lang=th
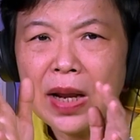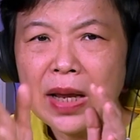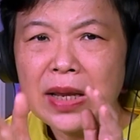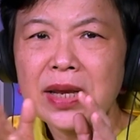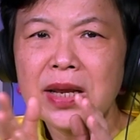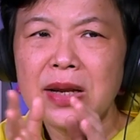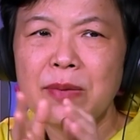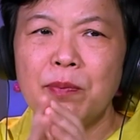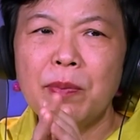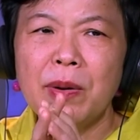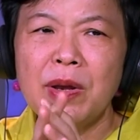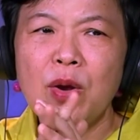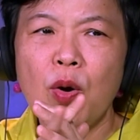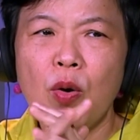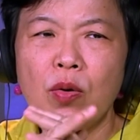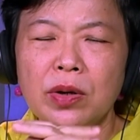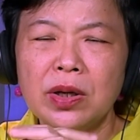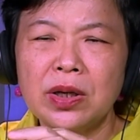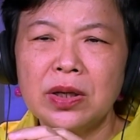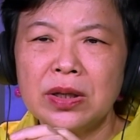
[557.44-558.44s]
ได้ยินประโย
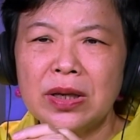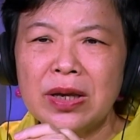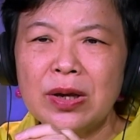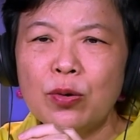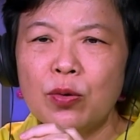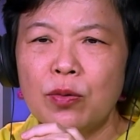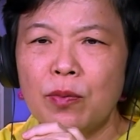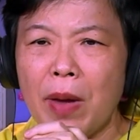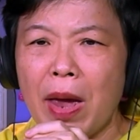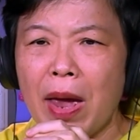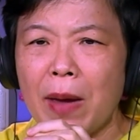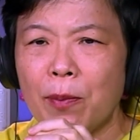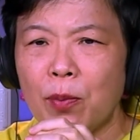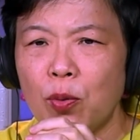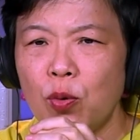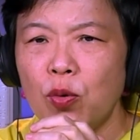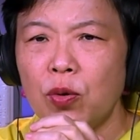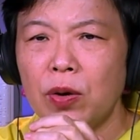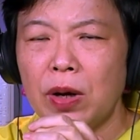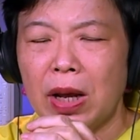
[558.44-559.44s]
คนึงที่คุณแม่
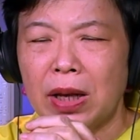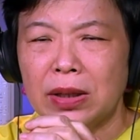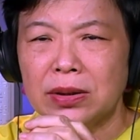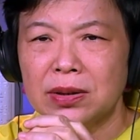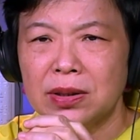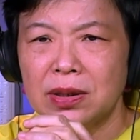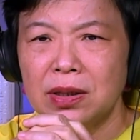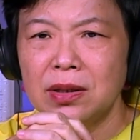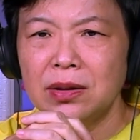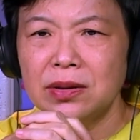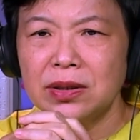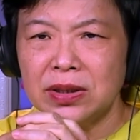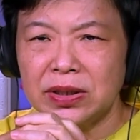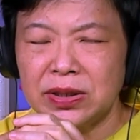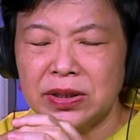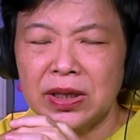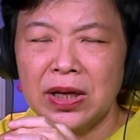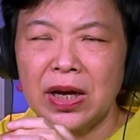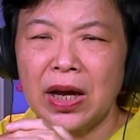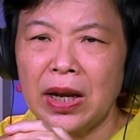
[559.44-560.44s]
พูดอะซึ่งจ
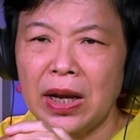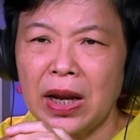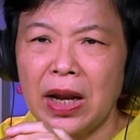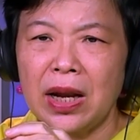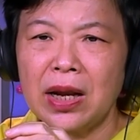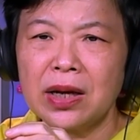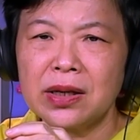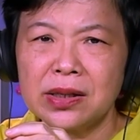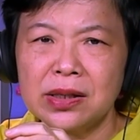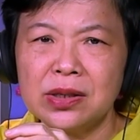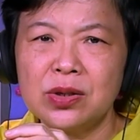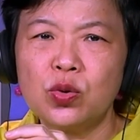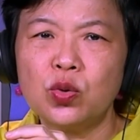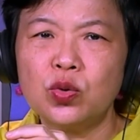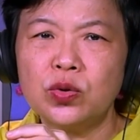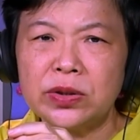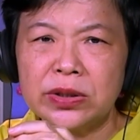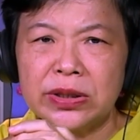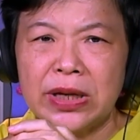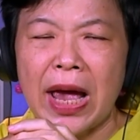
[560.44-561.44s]
ริง ๆ อันนั้นคือ
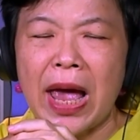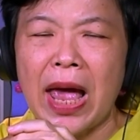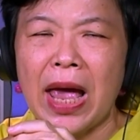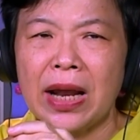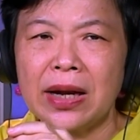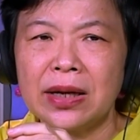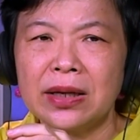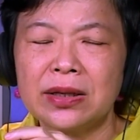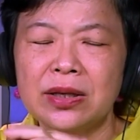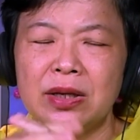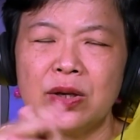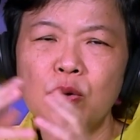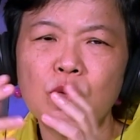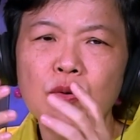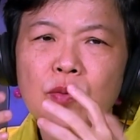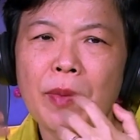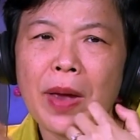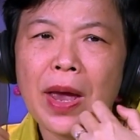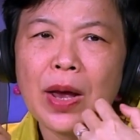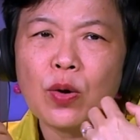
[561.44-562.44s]
กุญแจเลยที่
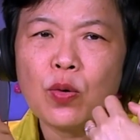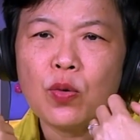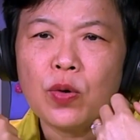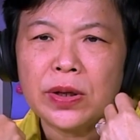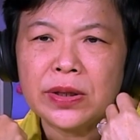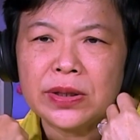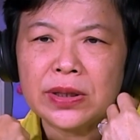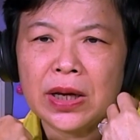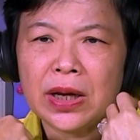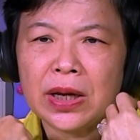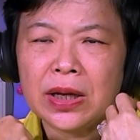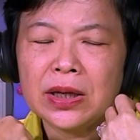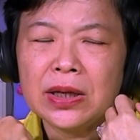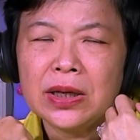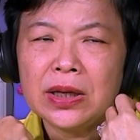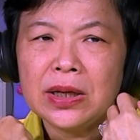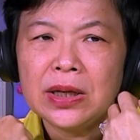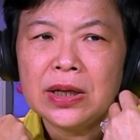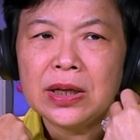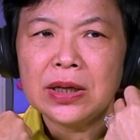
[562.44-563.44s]
คุณแม่ควรจะ
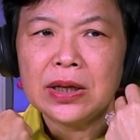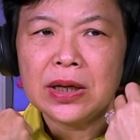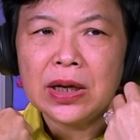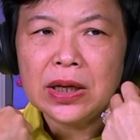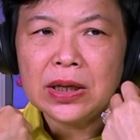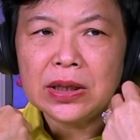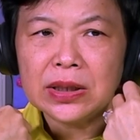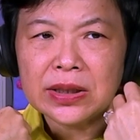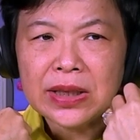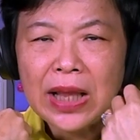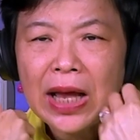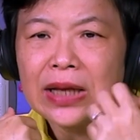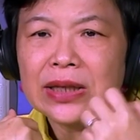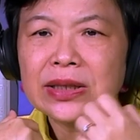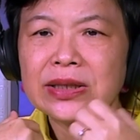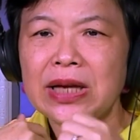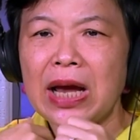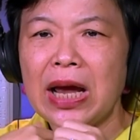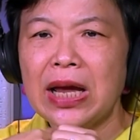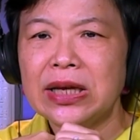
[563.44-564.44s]
ตั้ง
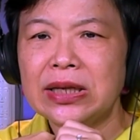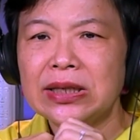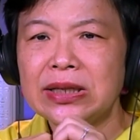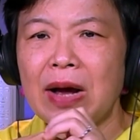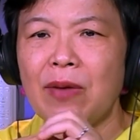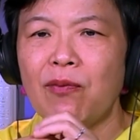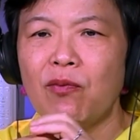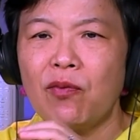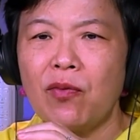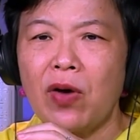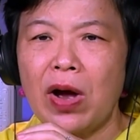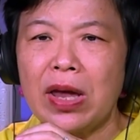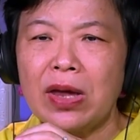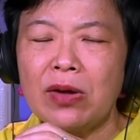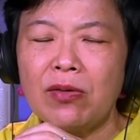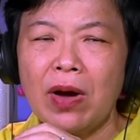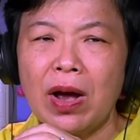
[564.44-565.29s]
ใจจำไว้